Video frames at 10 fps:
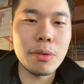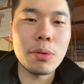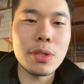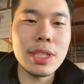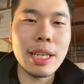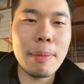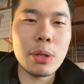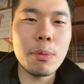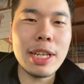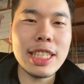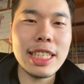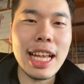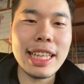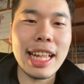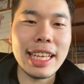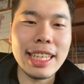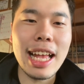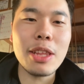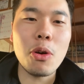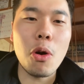を通じてまあ友達になれたらいい
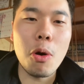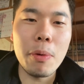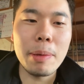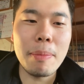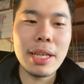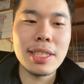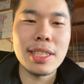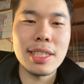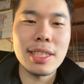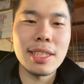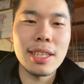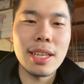なと思います。